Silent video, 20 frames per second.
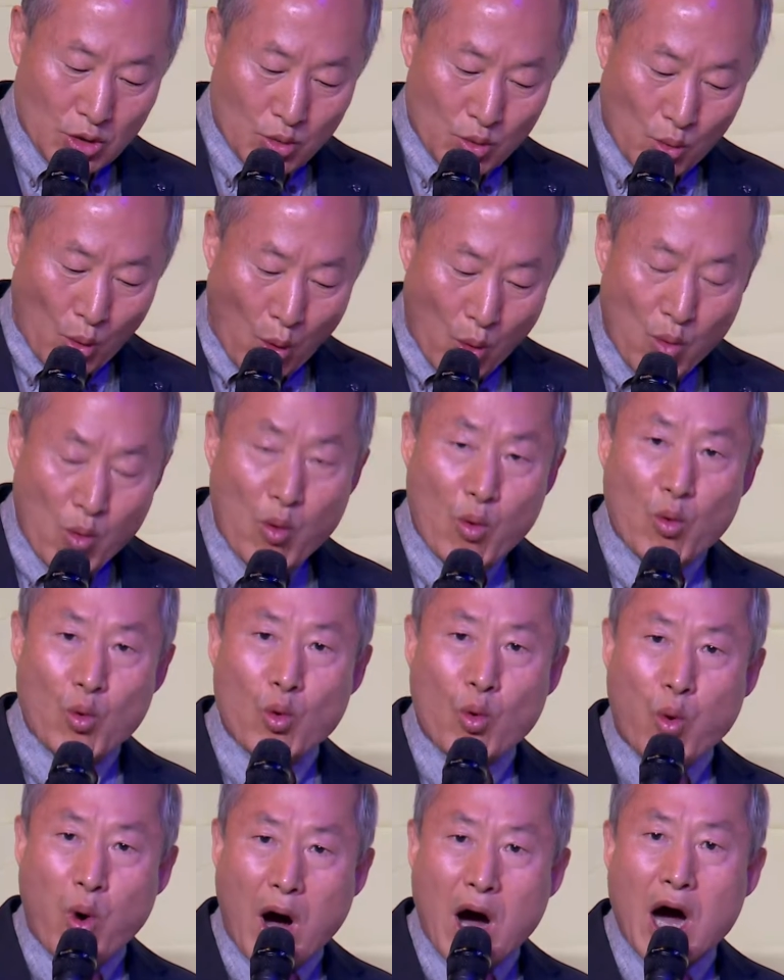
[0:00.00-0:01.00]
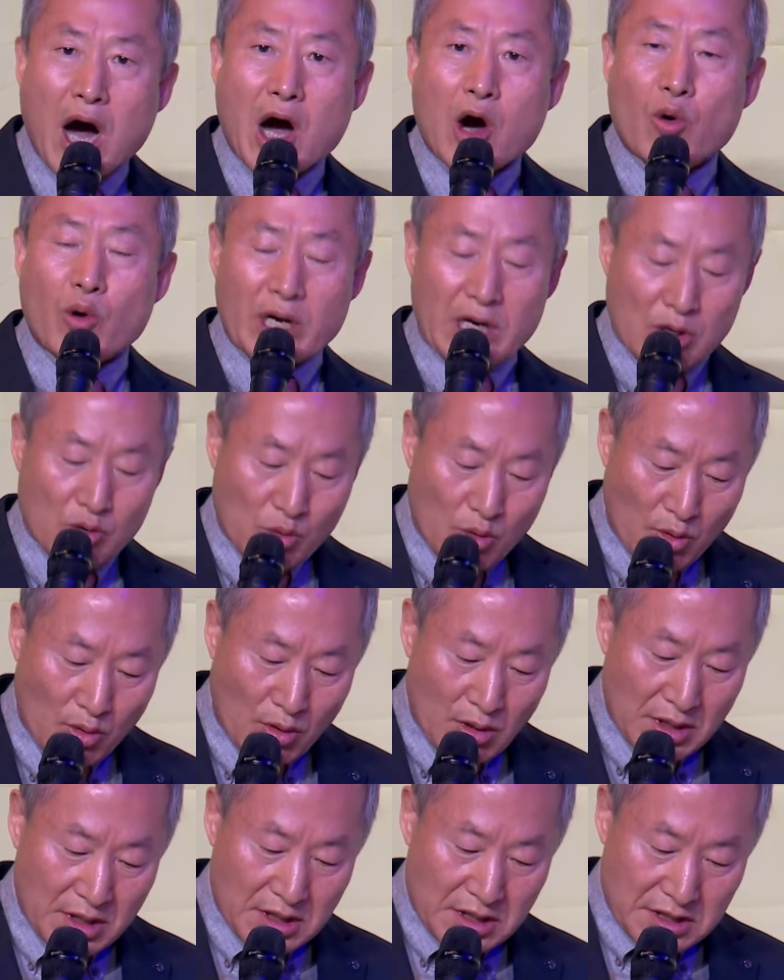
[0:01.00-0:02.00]

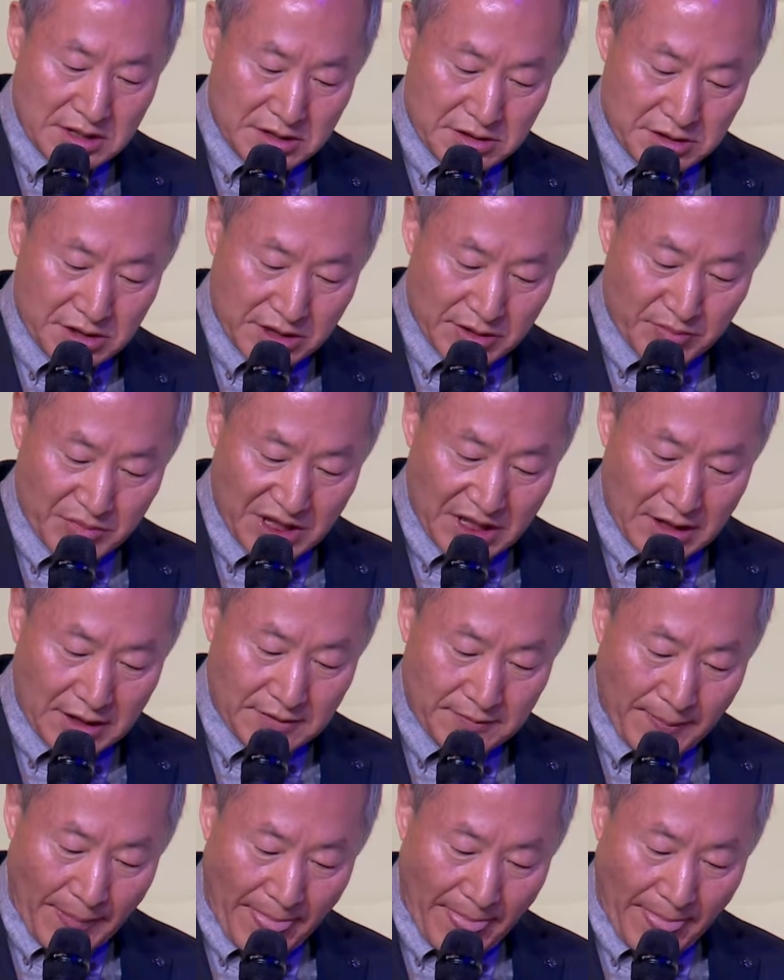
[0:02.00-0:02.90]
공화화라고 여깁니다.